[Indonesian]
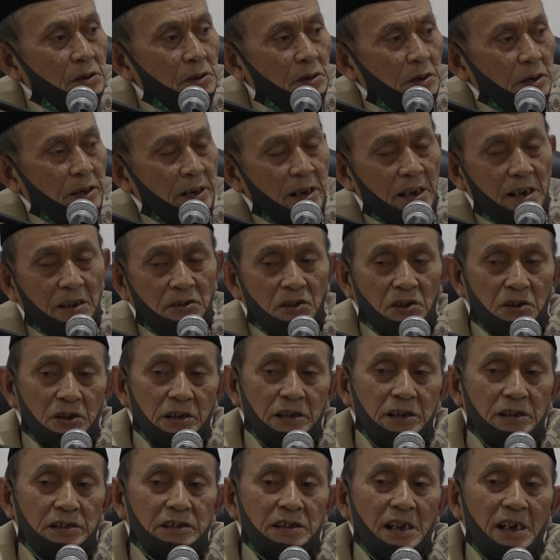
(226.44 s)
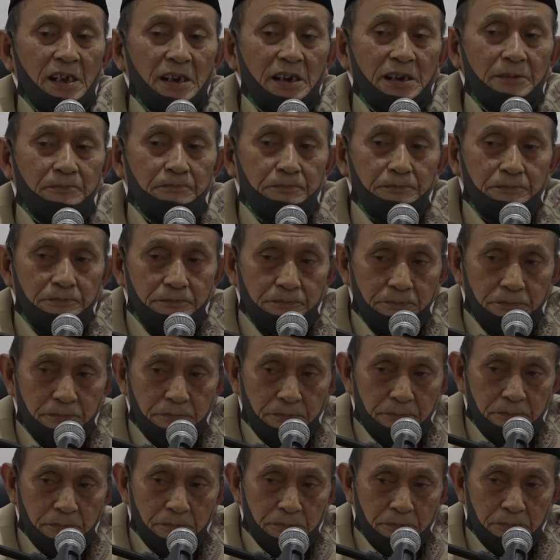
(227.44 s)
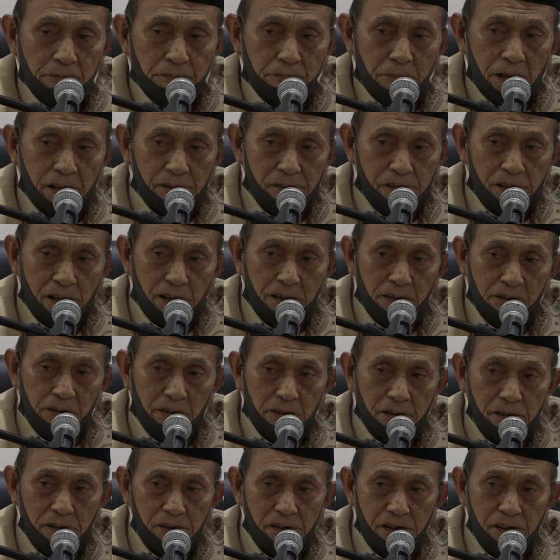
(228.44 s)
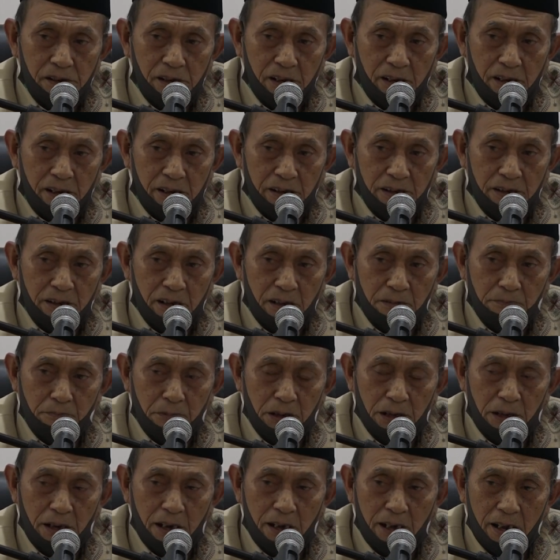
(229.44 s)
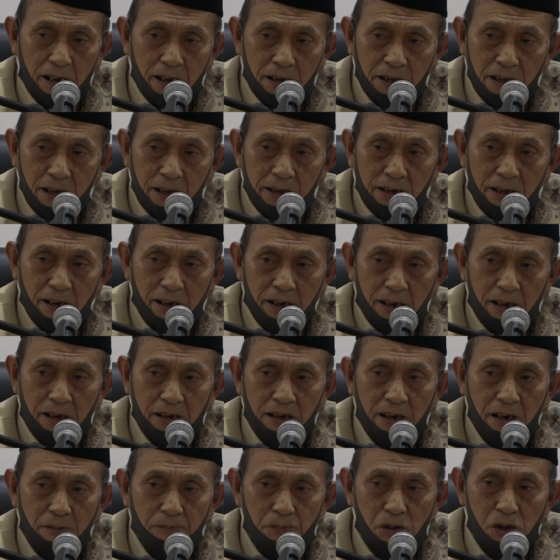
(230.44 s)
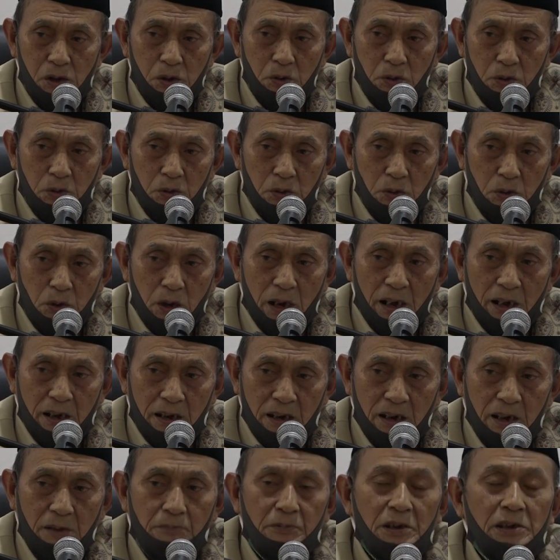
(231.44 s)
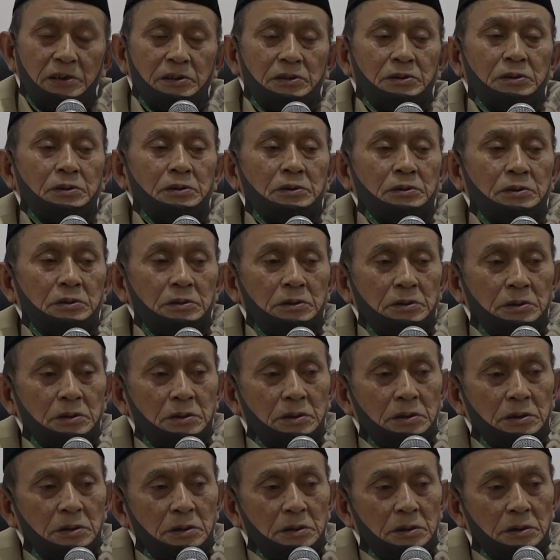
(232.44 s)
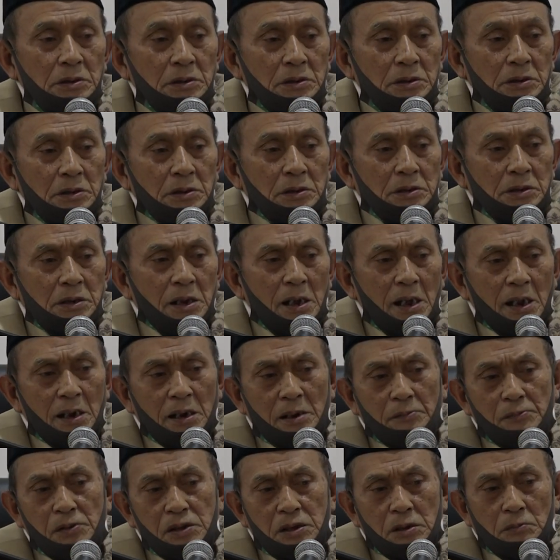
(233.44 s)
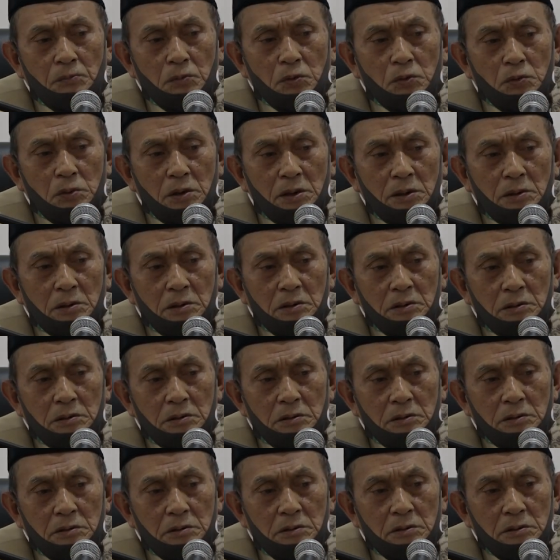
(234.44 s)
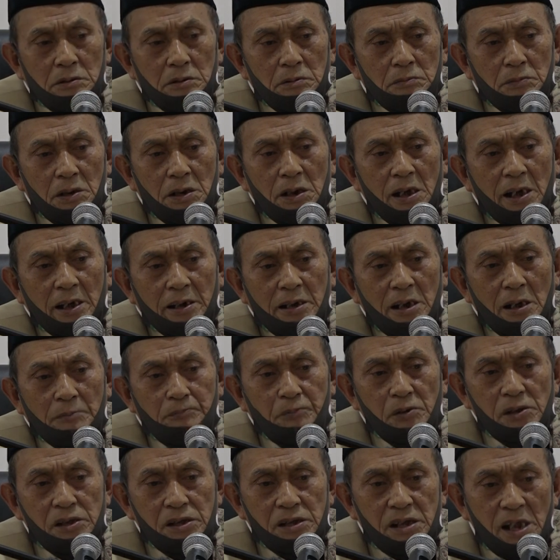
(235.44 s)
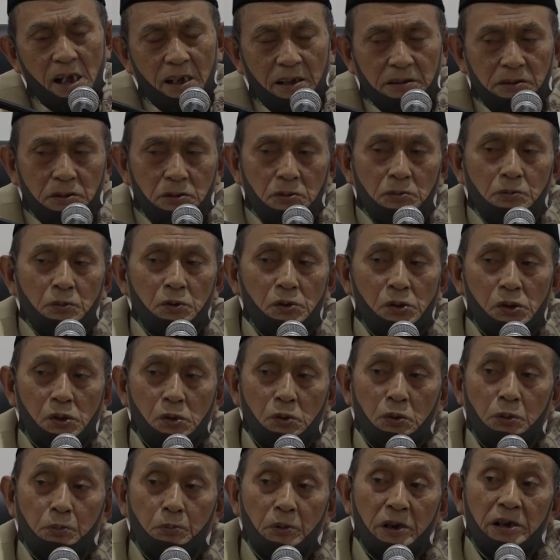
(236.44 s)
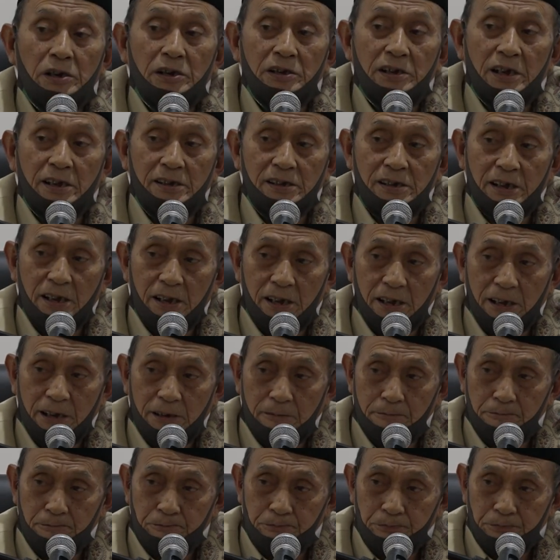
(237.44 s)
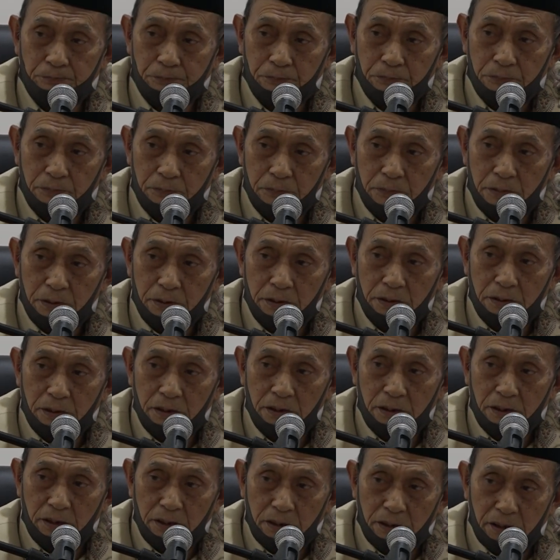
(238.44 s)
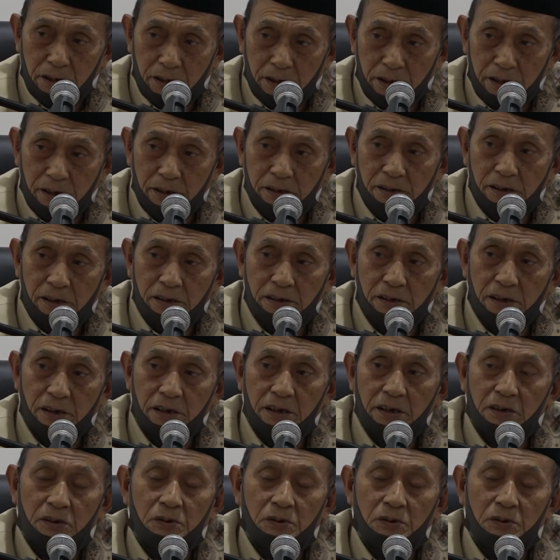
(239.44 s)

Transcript: Oleh Allah ditaklif bangsa Indonesia yang beraneka ragam suku agama itu dalam semua menghadapi satu musuh penjajahan akhirnya jadi